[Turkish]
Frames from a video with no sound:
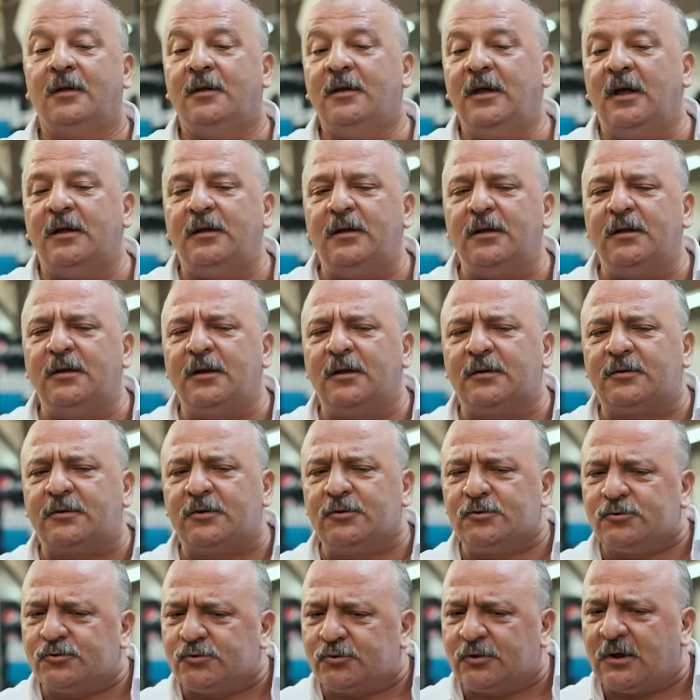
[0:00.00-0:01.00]
Yedin
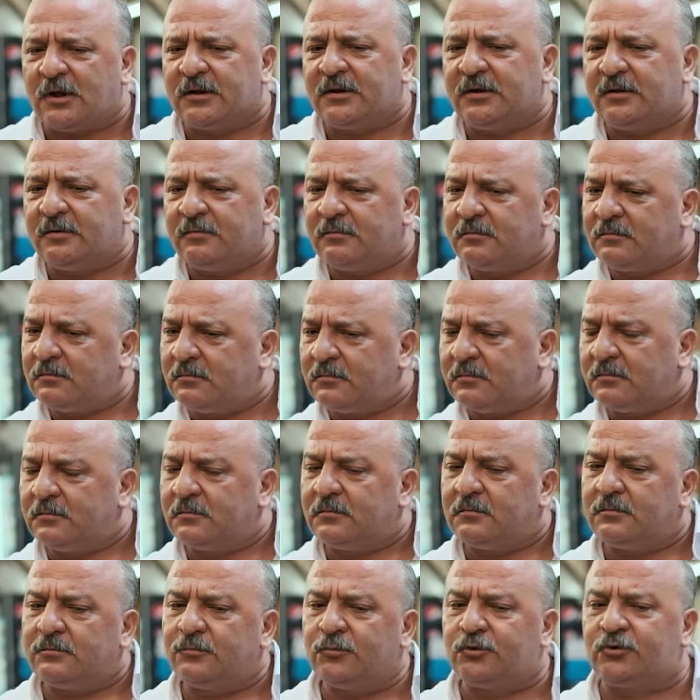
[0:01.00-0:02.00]
gittin suratın
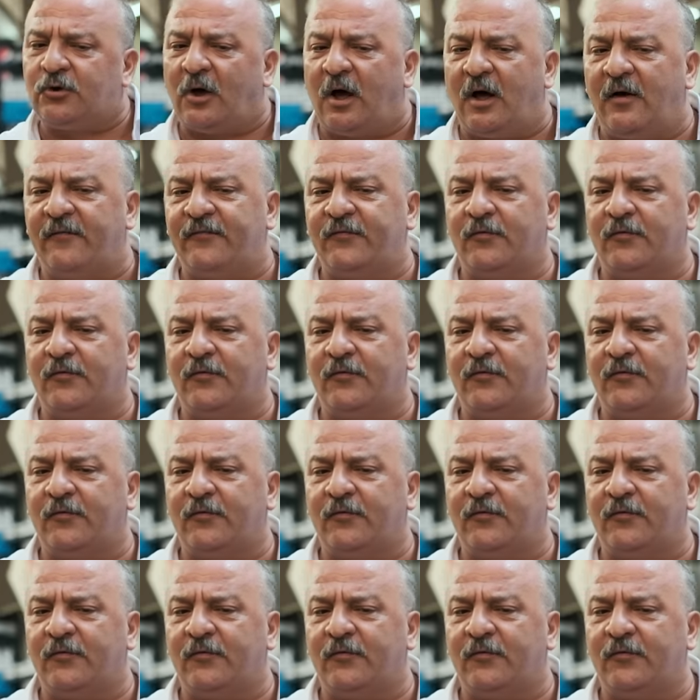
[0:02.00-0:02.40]
bir tuhaf